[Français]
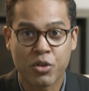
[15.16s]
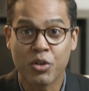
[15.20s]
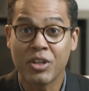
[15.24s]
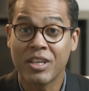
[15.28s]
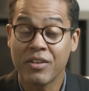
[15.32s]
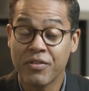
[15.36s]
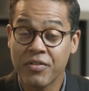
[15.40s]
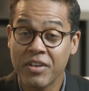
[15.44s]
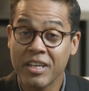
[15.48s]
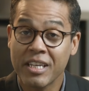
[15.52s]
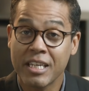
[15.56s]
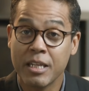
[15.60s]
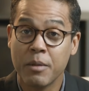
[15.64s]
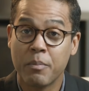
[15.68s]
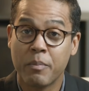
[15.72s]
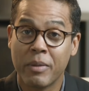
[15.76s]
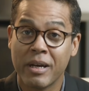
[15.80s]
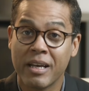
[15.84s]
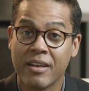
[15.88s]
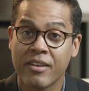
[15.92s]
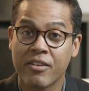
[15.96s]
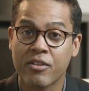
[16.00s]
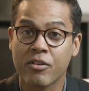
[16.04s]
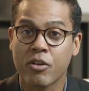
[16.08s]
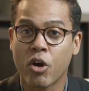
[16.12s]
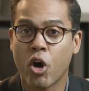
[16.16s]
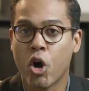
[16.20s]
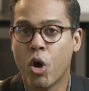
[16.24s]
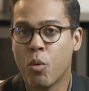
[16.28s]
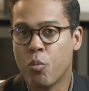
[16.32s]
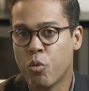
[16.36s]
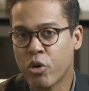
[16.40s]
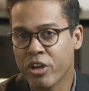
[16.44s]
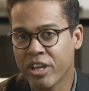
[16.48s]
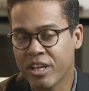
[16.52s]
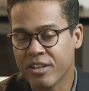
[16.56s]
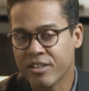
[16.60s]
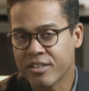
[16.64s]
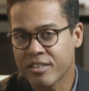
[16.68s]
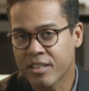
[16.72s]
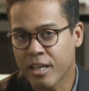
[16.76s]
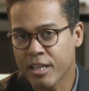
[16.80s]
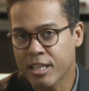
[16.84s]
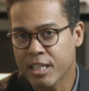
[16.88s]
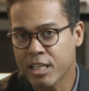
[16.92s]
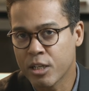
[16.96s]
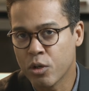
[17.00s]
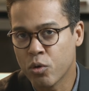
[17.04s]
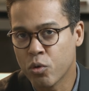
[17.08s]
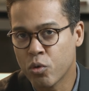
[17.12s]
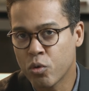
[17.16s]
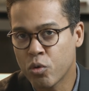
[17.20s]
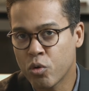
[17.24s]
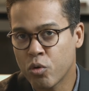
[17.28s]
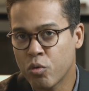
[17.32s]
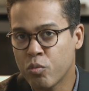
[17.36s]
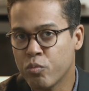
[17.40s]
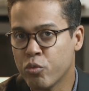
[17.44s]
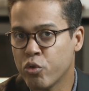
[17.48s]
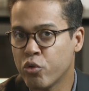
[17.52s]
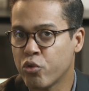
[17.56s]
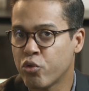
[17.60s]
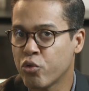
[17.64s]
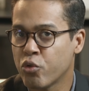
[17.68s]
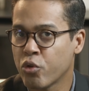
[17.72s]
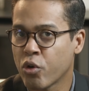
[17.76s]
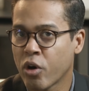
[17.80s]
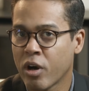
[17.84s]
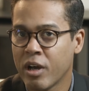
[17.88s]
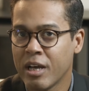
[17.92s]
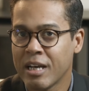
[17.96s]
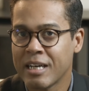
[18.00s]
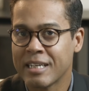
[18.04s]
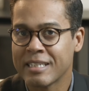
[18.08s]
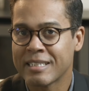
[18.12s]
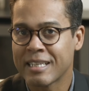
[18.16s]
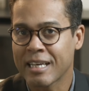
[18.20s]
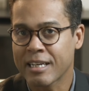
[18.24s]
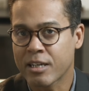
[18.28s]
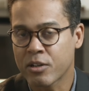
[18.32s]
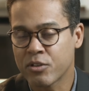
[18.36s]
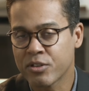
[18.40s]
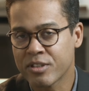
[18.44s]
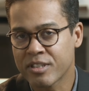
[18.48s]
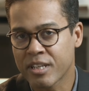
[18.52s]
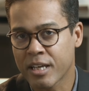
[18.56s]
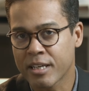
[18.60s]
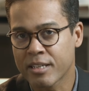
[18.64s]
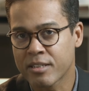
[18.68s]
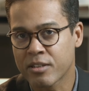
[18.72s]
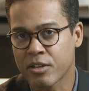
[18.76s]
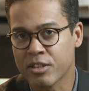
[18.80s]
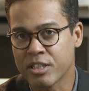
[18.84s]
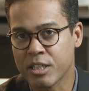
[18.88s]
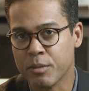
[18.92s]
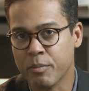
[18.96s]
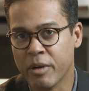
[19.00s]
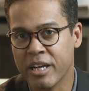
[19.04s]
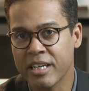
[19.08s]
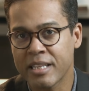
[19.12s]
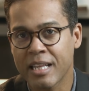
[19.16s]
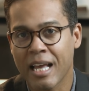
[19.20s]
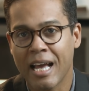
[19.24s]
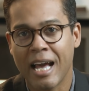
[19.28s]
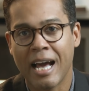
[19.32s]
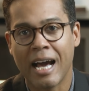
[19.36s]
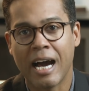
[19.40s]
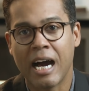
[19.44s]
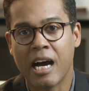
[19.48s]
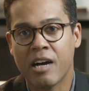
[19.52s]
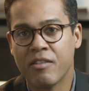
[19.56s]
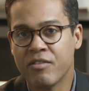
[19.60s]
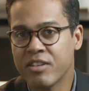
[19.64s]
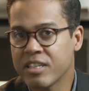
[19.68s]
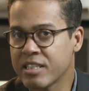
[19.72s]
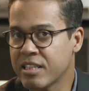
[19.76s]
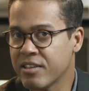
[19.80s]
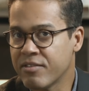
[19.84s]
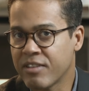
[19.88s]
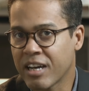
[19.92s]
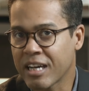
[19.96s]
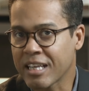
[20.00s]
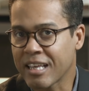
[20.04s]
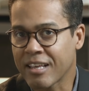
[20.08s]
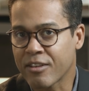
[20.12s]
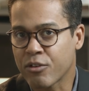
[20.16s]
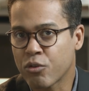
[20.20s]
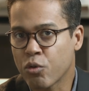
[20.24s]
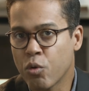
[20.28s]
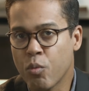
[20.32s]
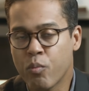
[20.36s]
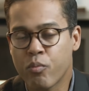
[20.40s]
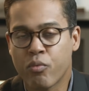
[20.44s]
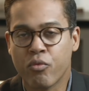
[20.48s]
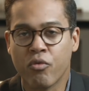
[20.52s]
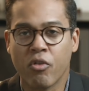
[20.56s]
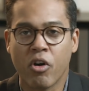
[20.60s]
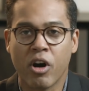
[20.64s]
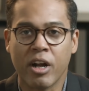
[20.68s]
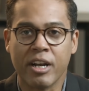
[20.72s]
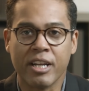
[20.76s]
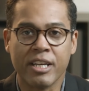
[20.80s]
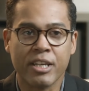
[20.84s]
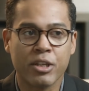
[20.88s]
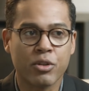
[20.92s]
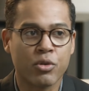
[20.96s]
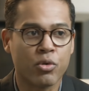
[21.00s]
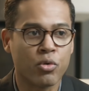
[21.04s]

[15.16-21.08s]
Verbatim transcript: Ce qui fait qu'il pèse en moyenne 5 kg, mesure 55 cm, avec des variations pouvant aller